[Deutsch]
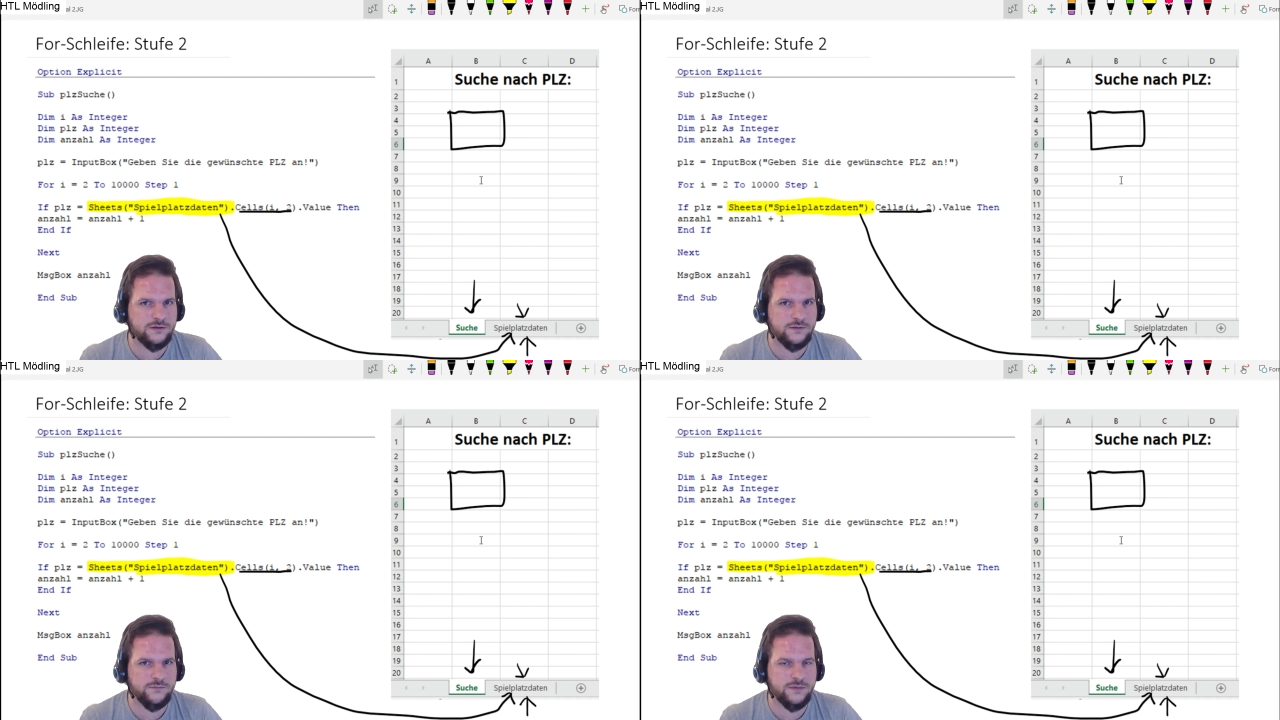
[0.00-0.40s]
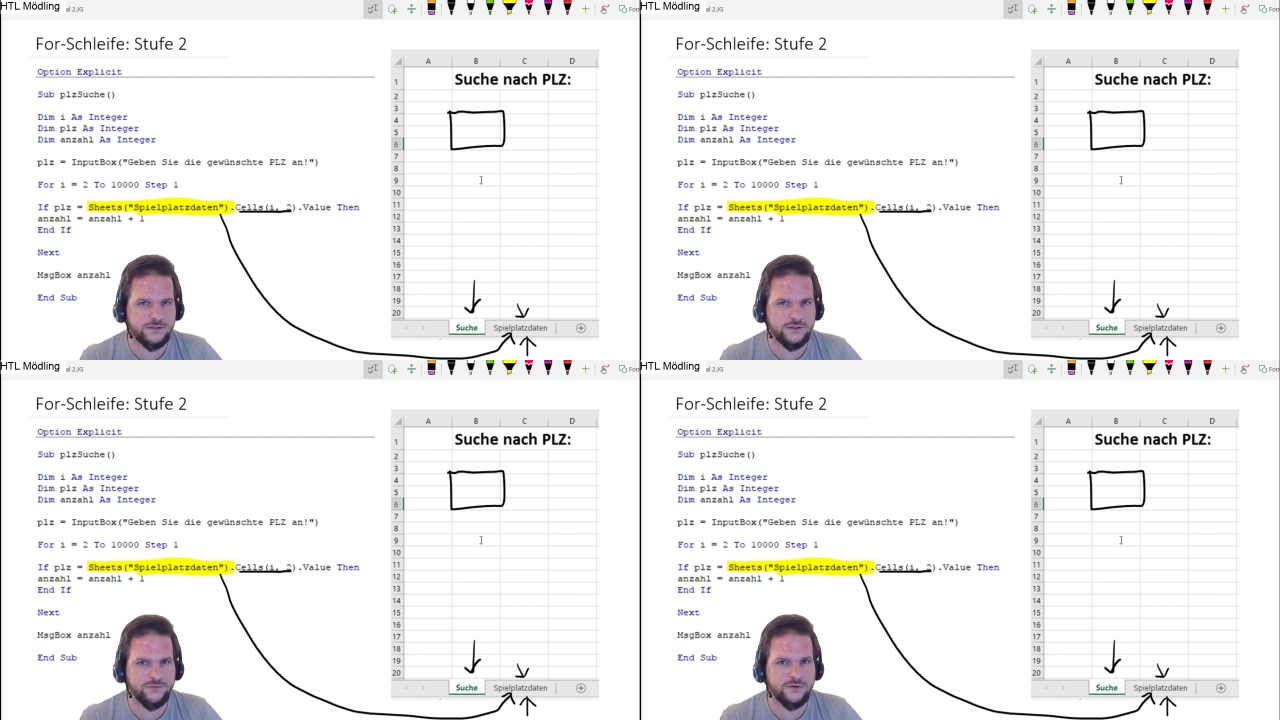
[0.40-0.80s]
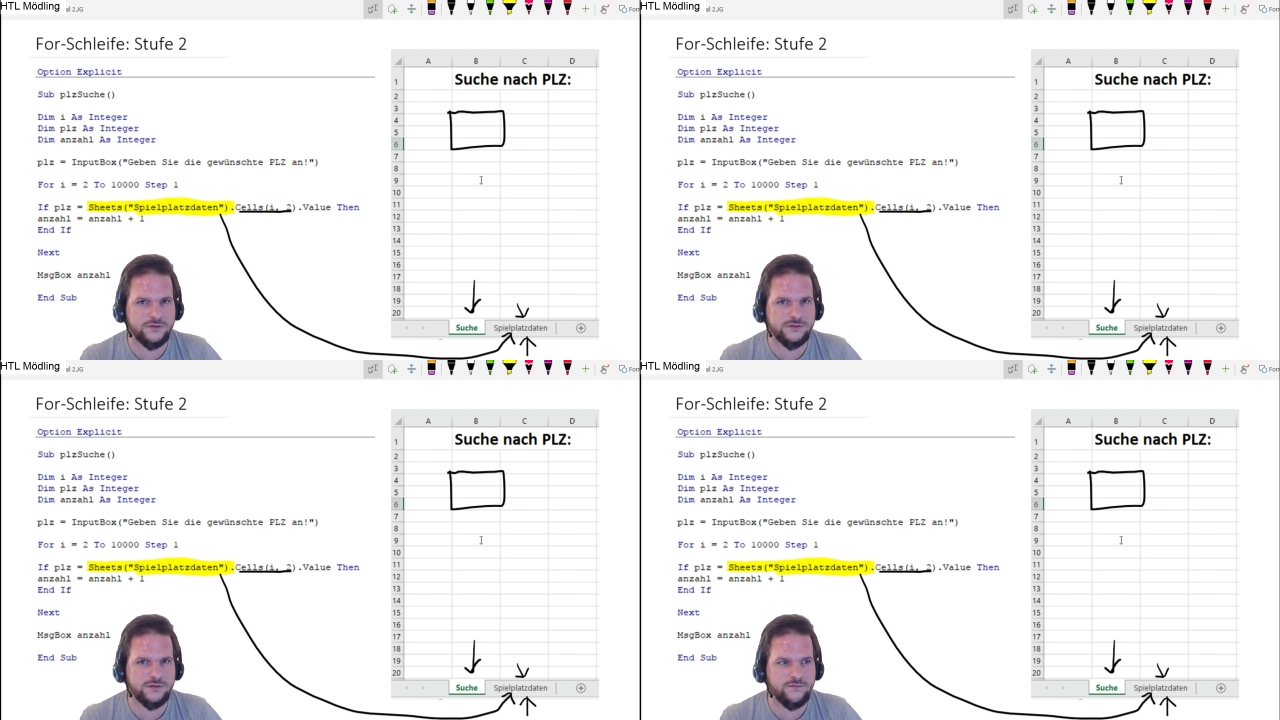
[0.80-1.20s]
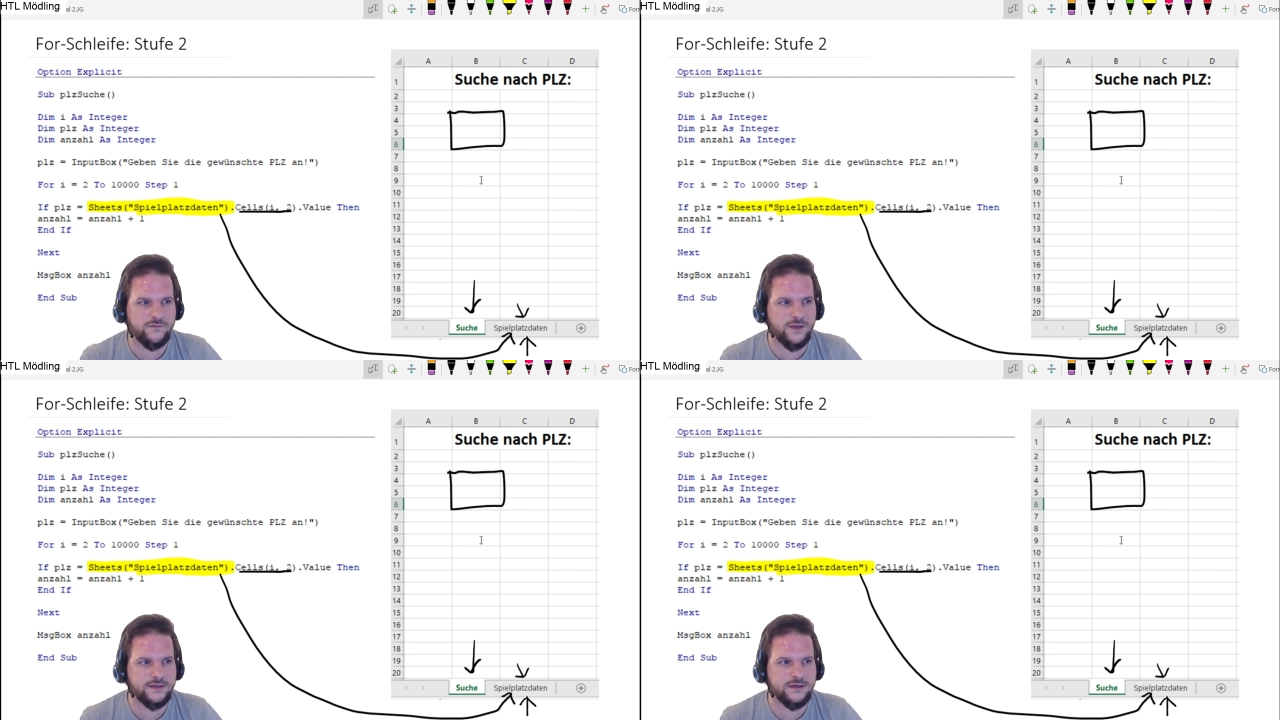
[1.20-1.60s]
die Messagebox zu
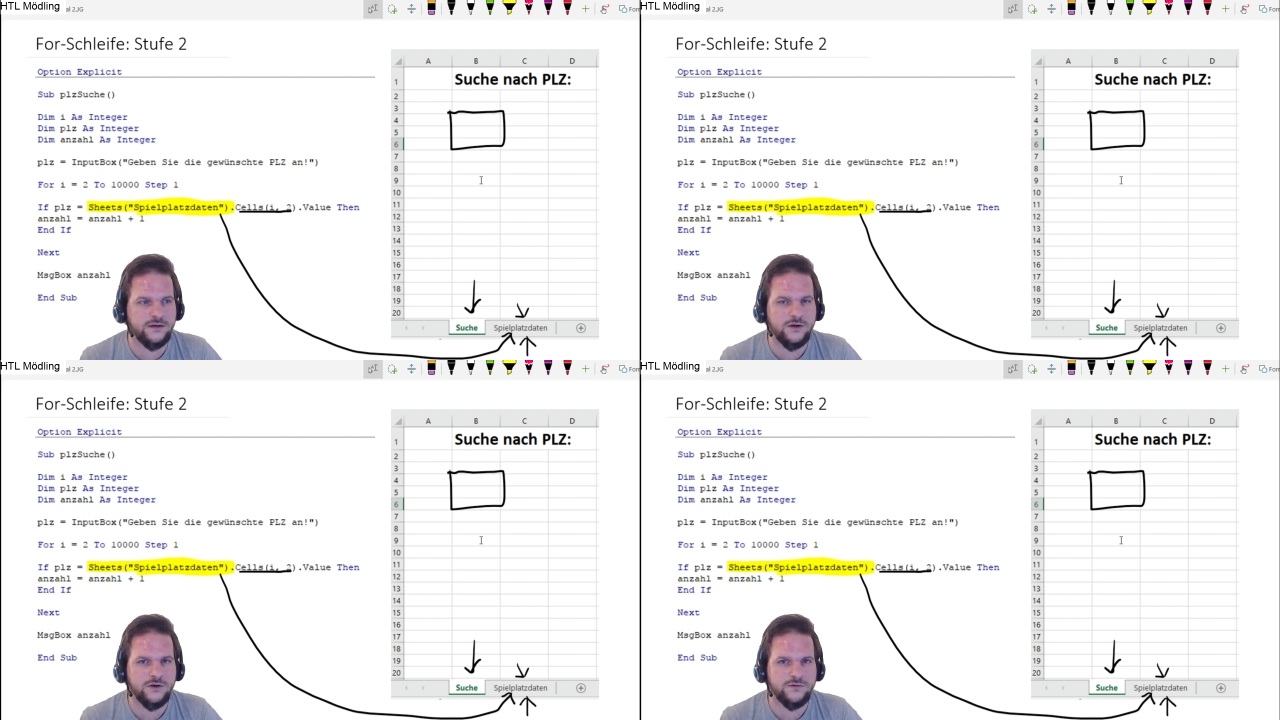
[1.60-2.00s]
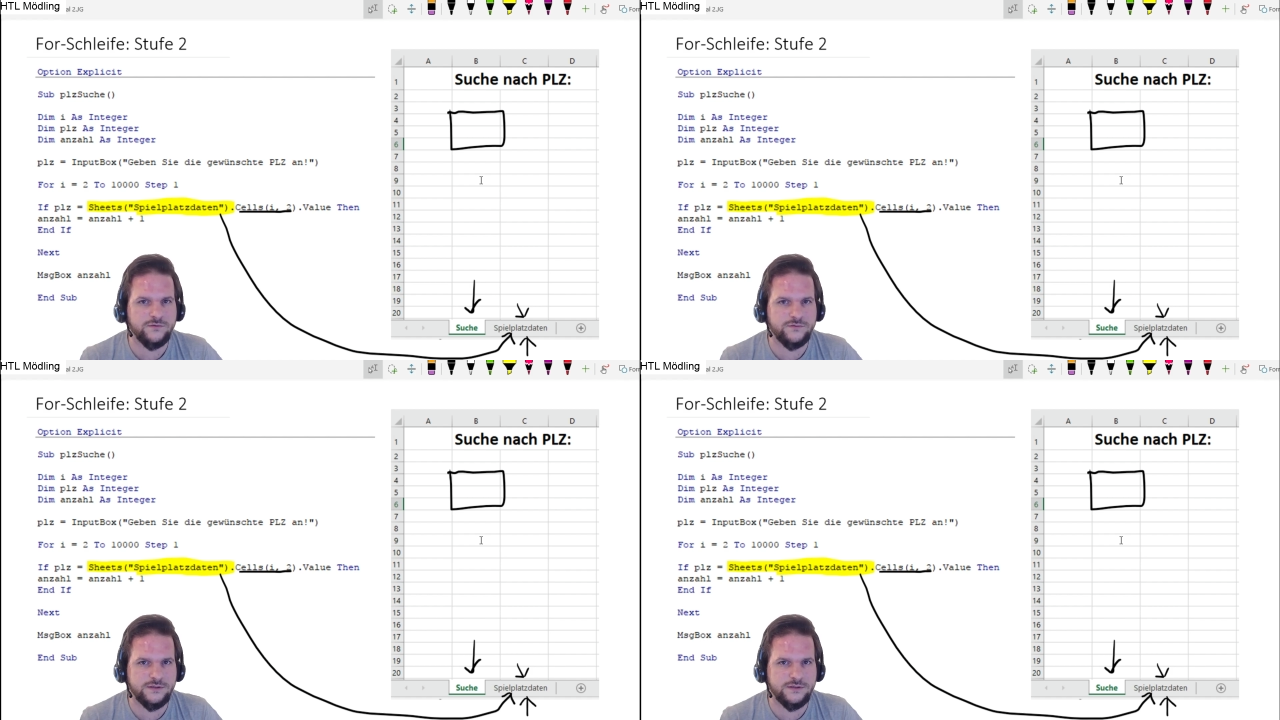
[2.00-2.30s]
entfernen und